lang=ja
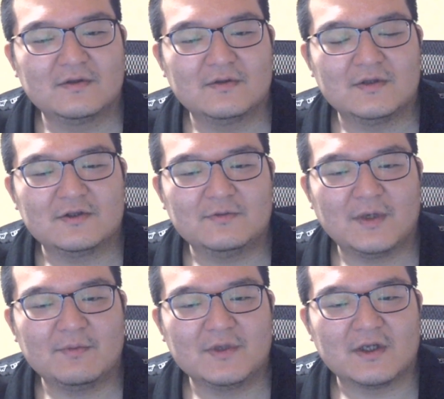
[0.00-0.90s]
肉
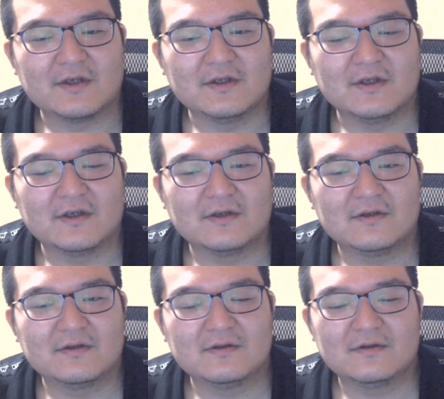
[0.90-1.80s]
まんみたいにね、
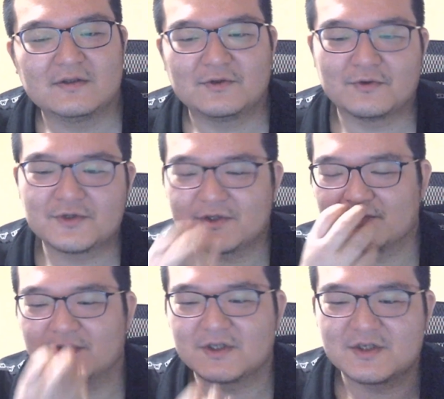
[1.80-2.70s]
一口
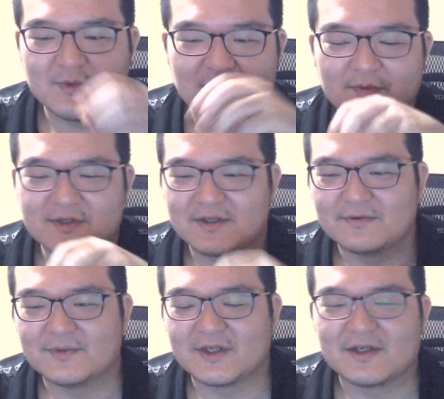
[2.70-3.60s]
食って染み込ませる
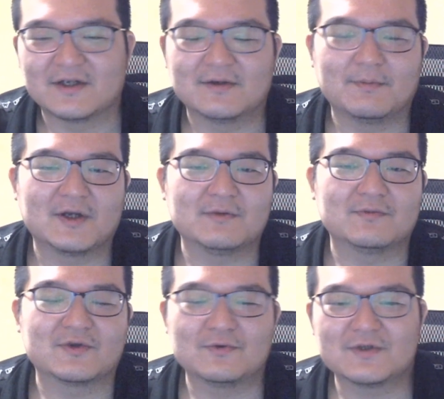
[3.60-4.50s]
みたいな。まあで
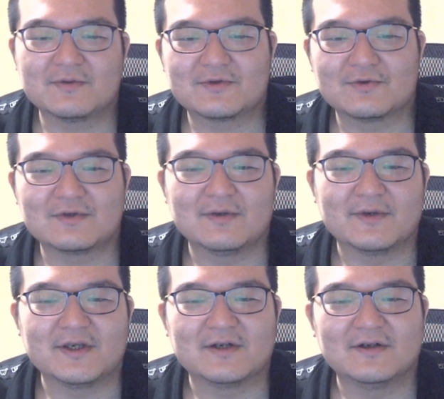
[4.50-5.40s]
も餃子もそうすれば
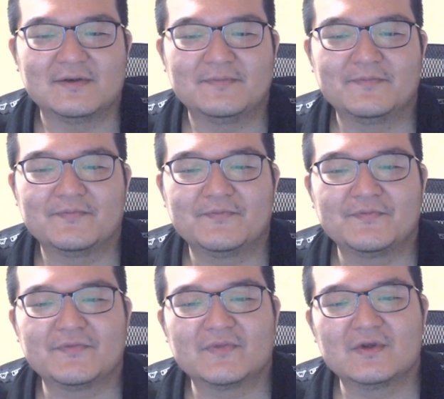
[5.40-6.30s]
いいん
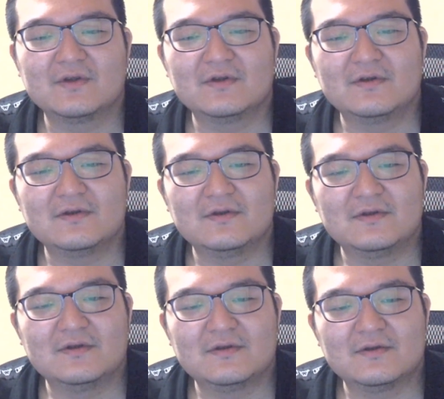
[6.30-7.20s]

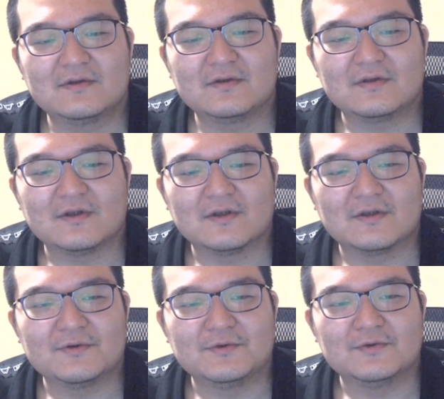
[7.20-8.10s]
かって
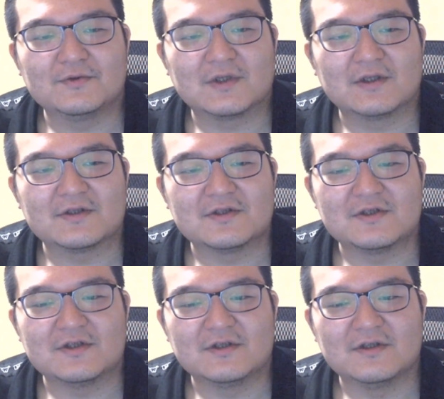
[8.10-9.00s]
いう感
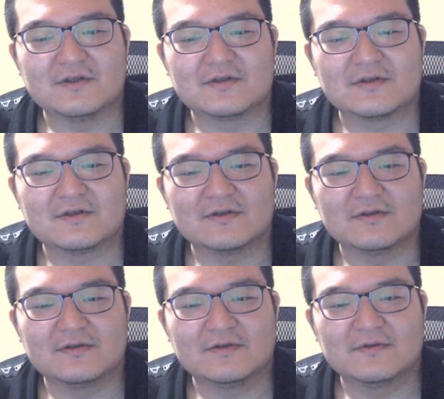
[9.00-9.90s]
じです。
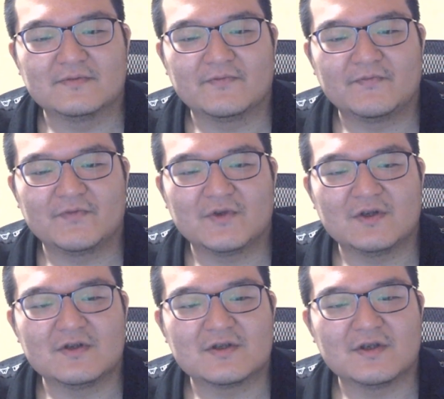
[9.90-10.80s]
で
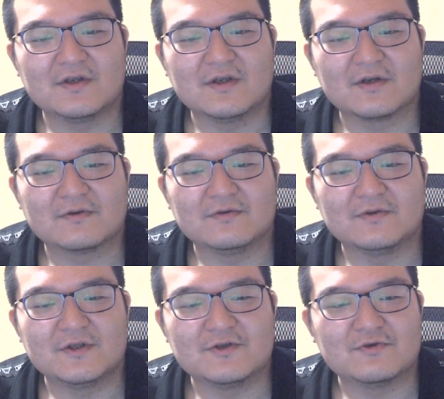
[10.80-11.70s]
にせんにひゃく
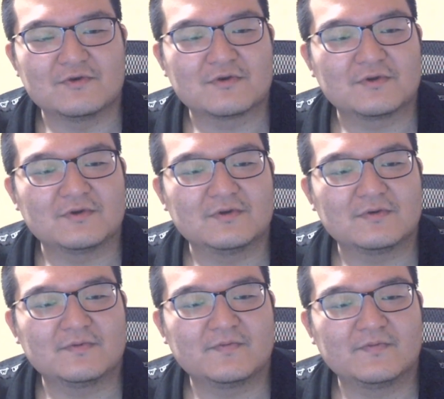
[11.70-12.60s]
にじゅうろくと、
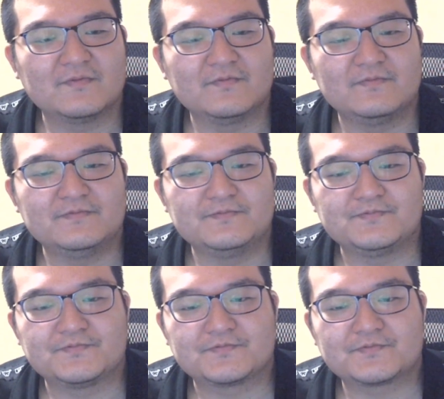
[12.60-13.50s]

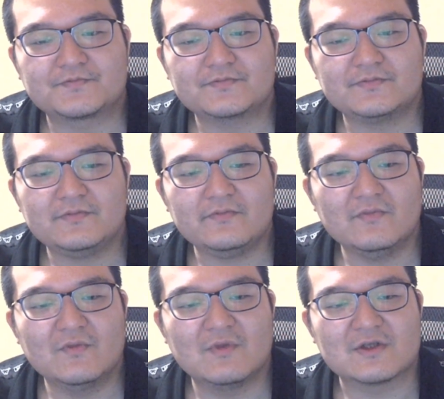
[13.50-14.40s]

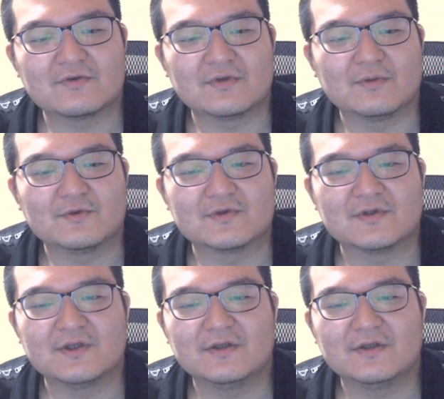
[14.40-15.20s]
うん、まあそんなもんですね。